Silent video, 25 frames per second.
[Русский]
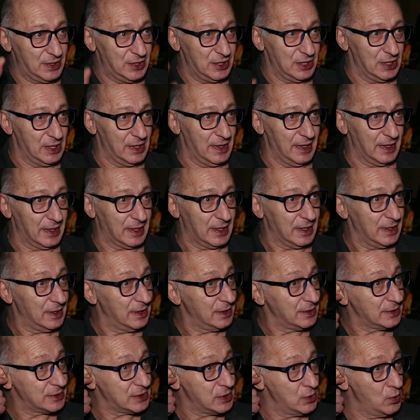человек
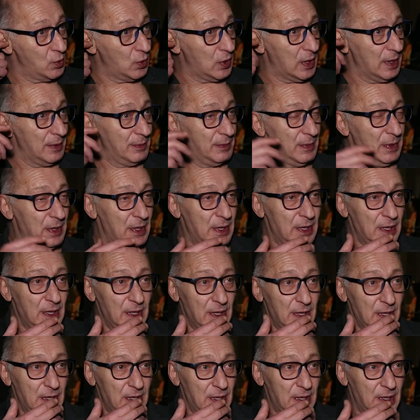слухом,
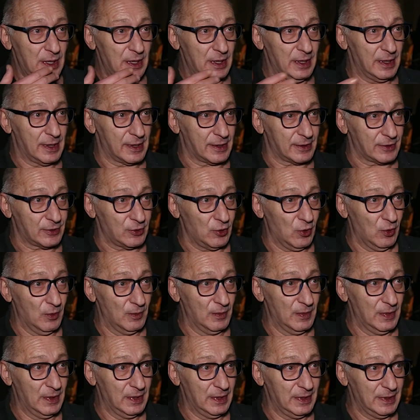
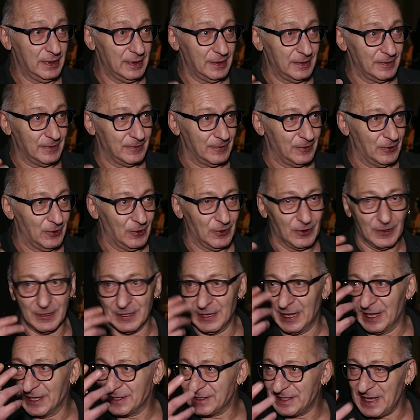ртом, но
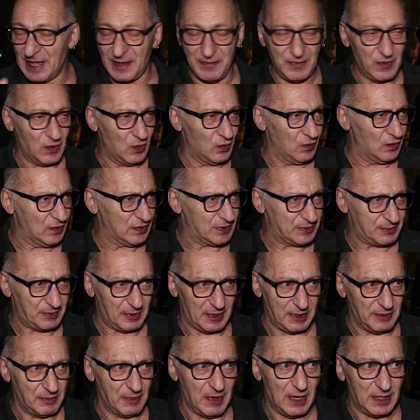глазами он
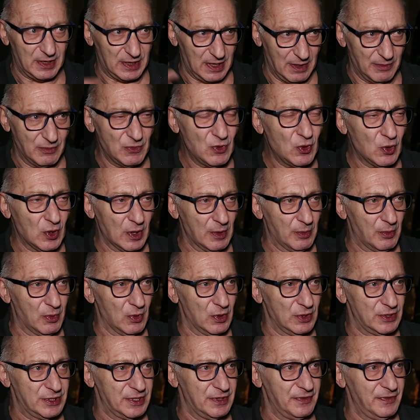воспринимает намного
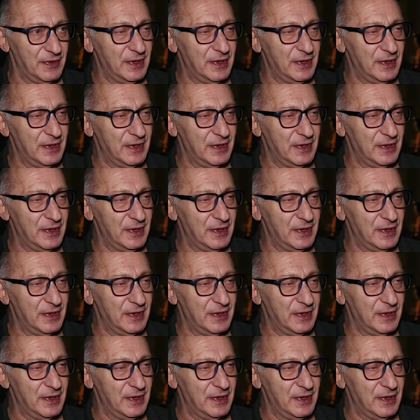больше,